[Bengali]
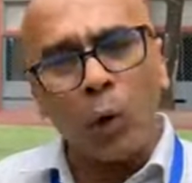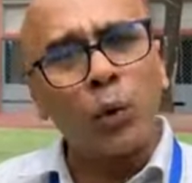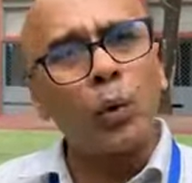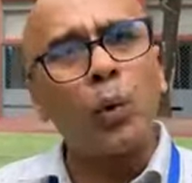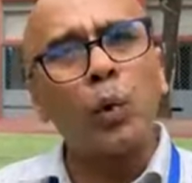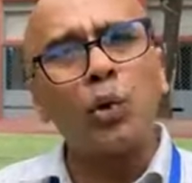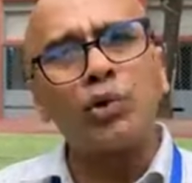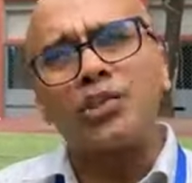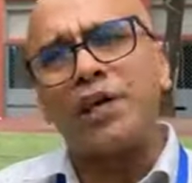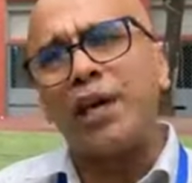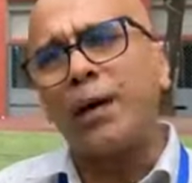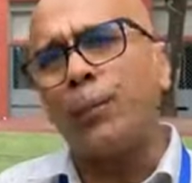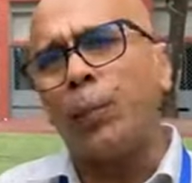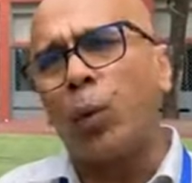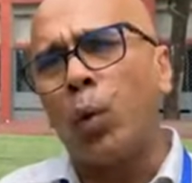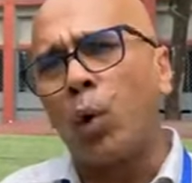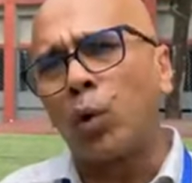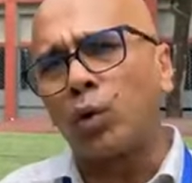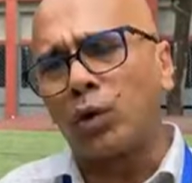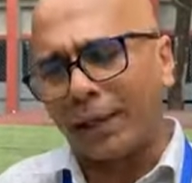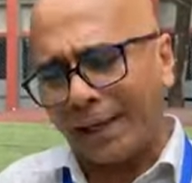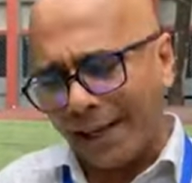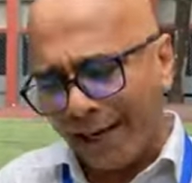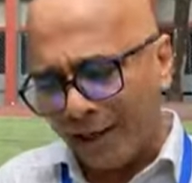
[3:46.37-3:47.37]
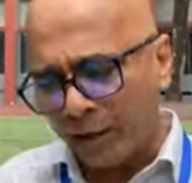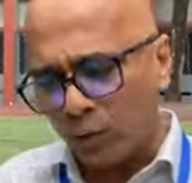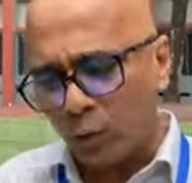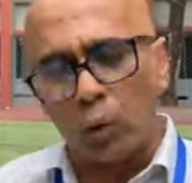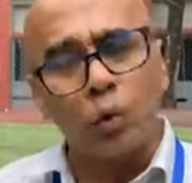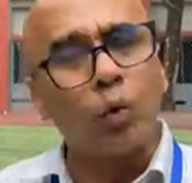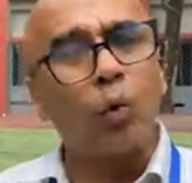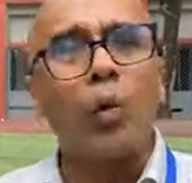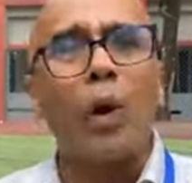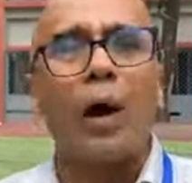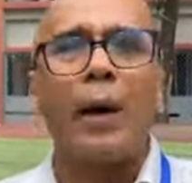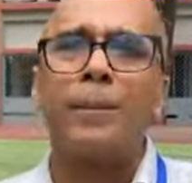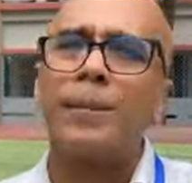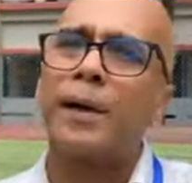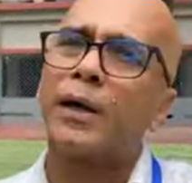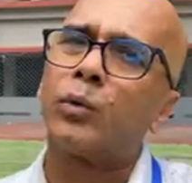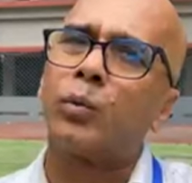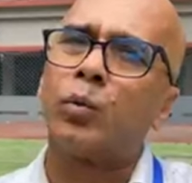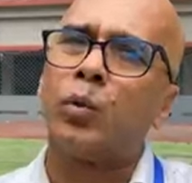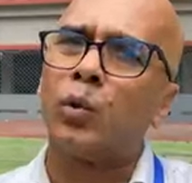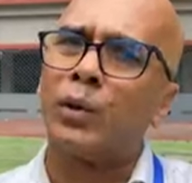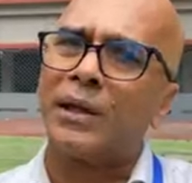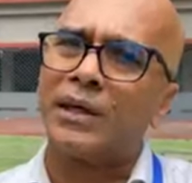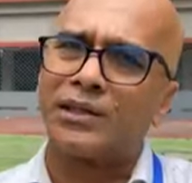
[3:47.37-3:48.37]
অন্য যে ভোট কেন্দ্রগুলো
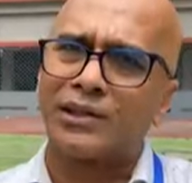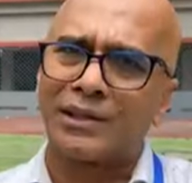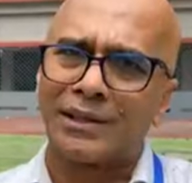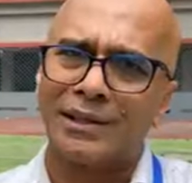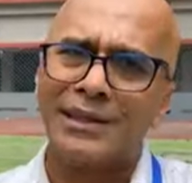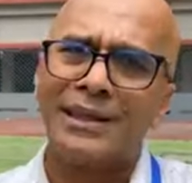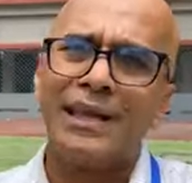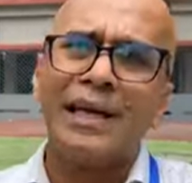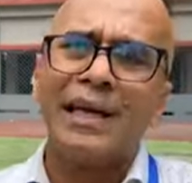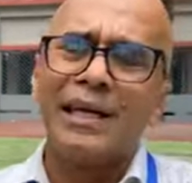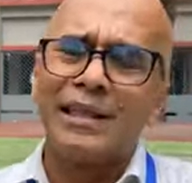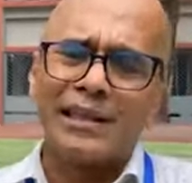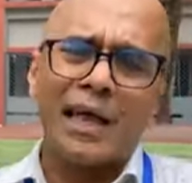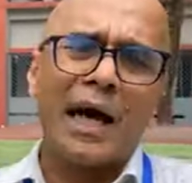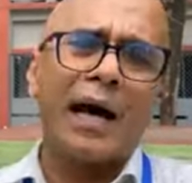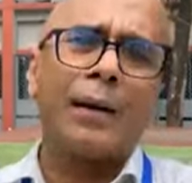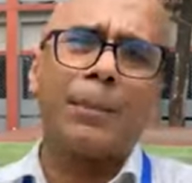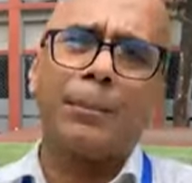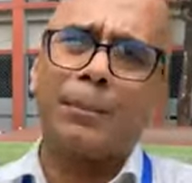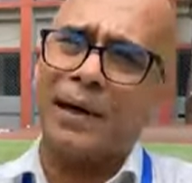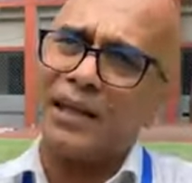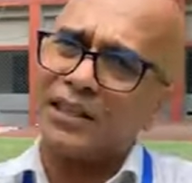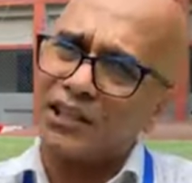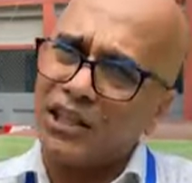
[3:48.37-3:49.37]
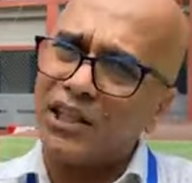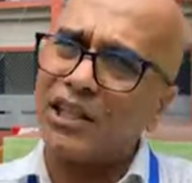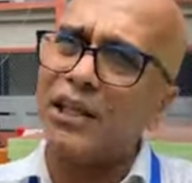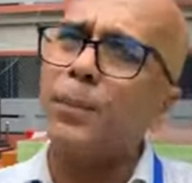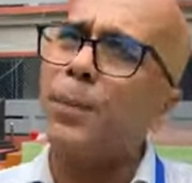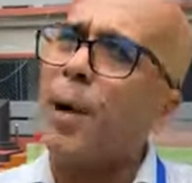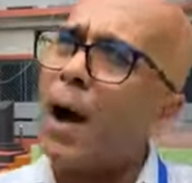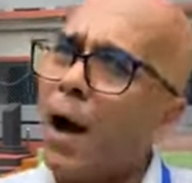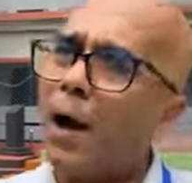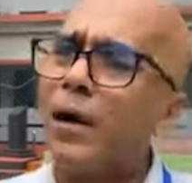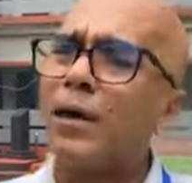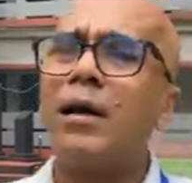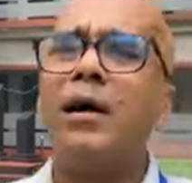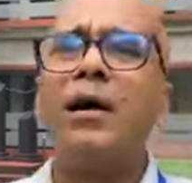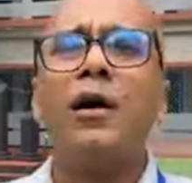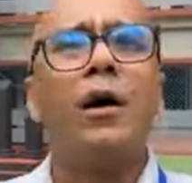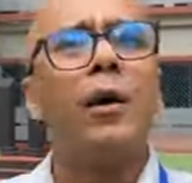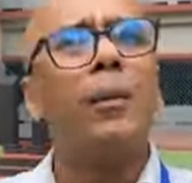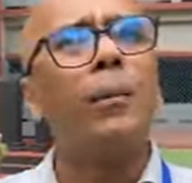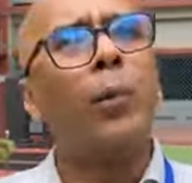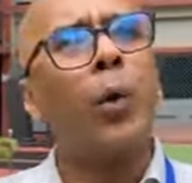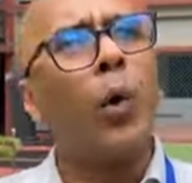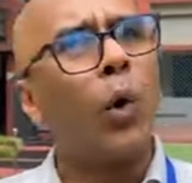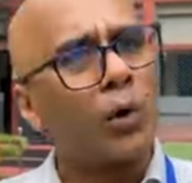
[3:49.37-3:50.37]
আমরা ঘুরেছি তার বেশিরভাগ
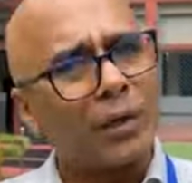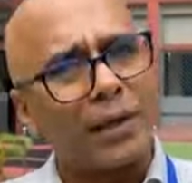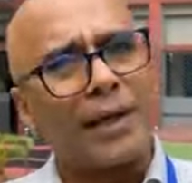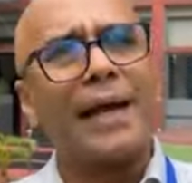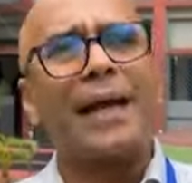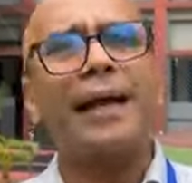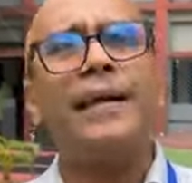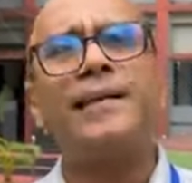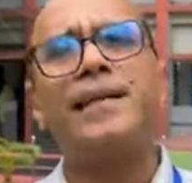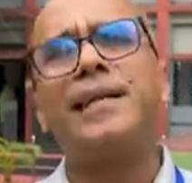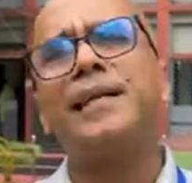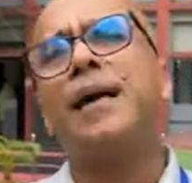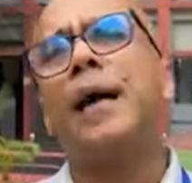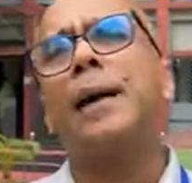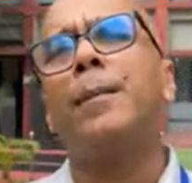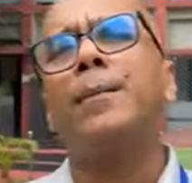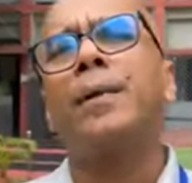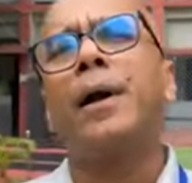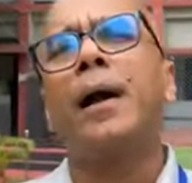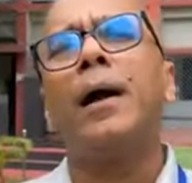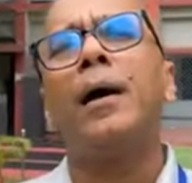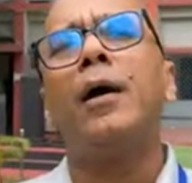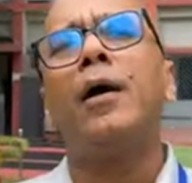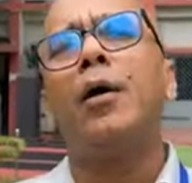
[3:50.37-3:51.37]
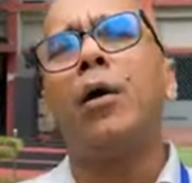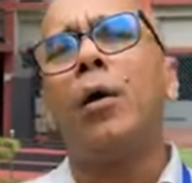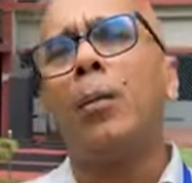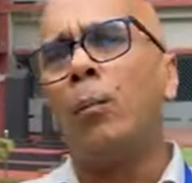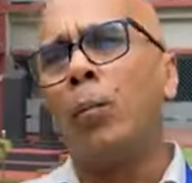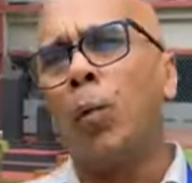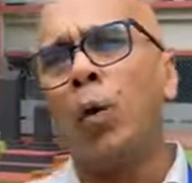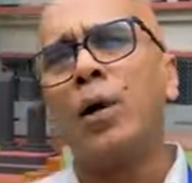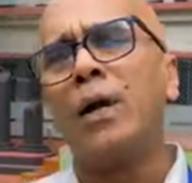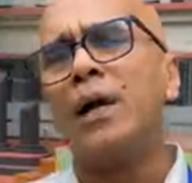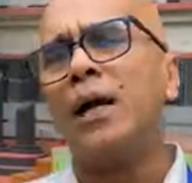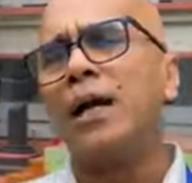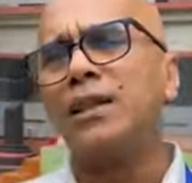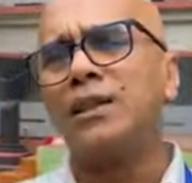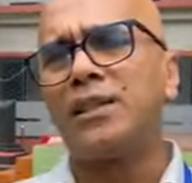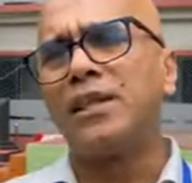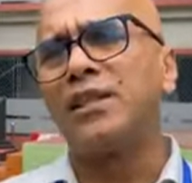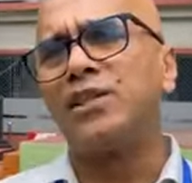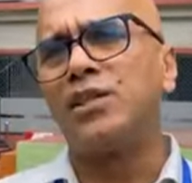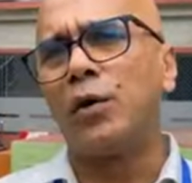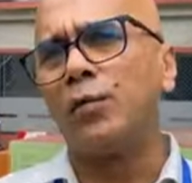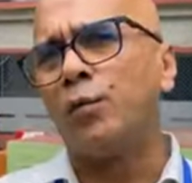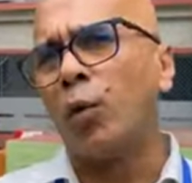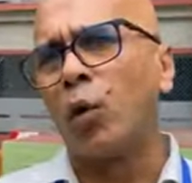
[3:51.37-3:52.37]
ভোট কেন্দ্রেই আমরা
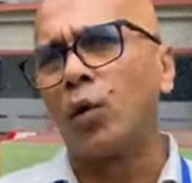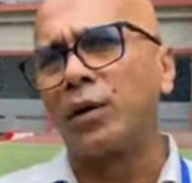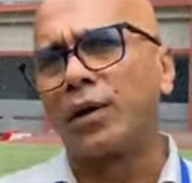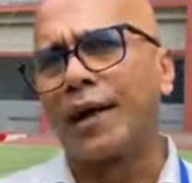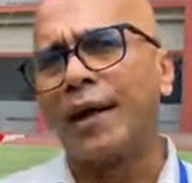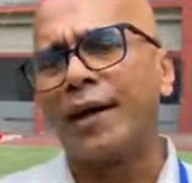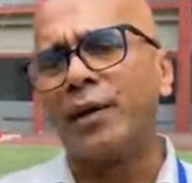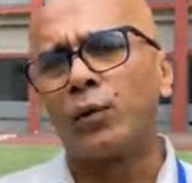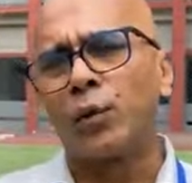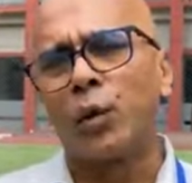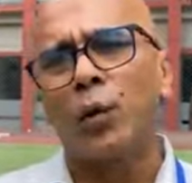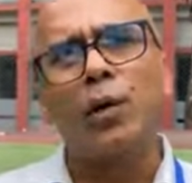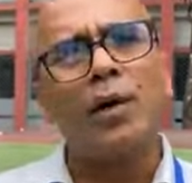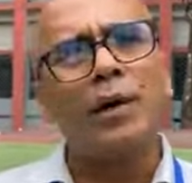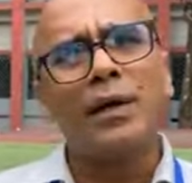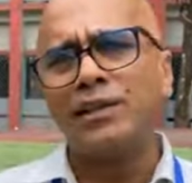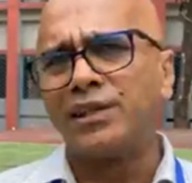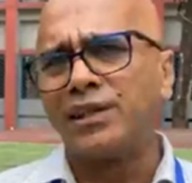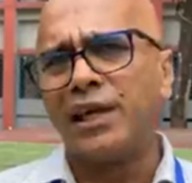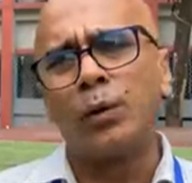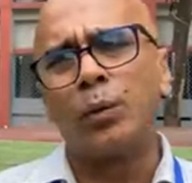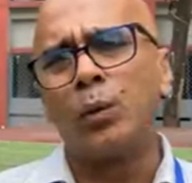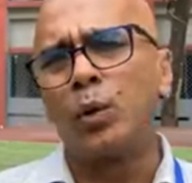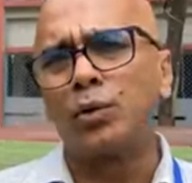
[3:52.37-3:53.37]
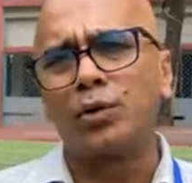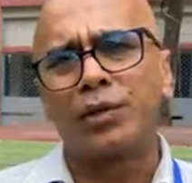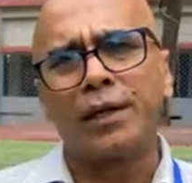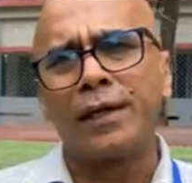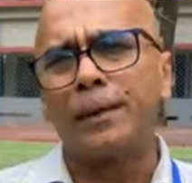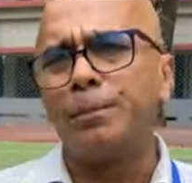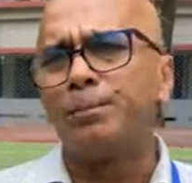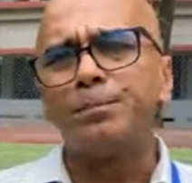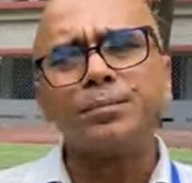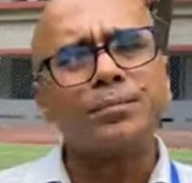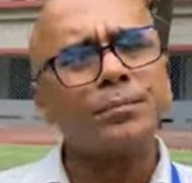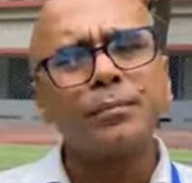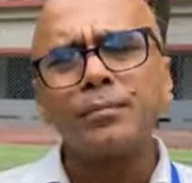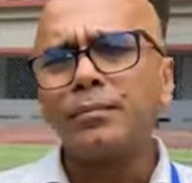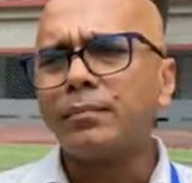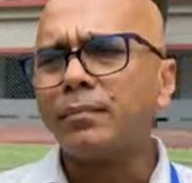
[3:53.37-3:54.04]
মহিলাদের যে ভোট কেন্দ্র সেগুলোতে